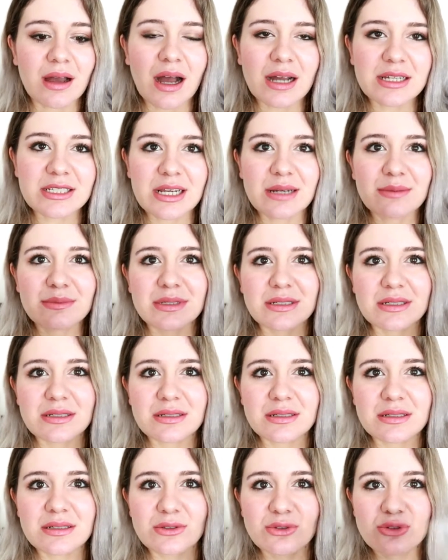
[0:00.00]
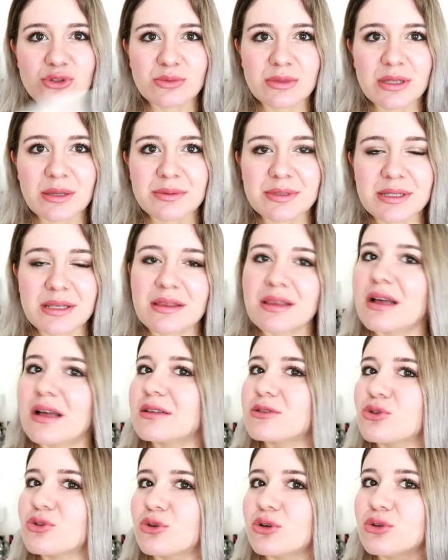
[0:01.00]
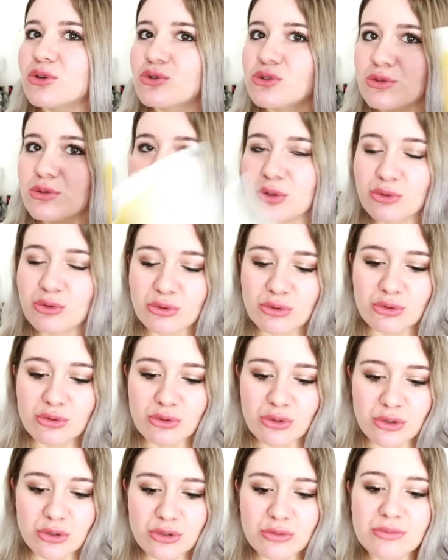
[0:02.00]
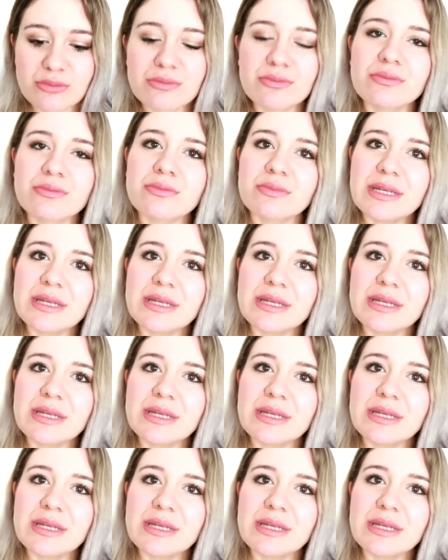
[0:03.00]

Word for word: Akşamları yüzümü temizledikten sonra yüzüme uyguluyorum.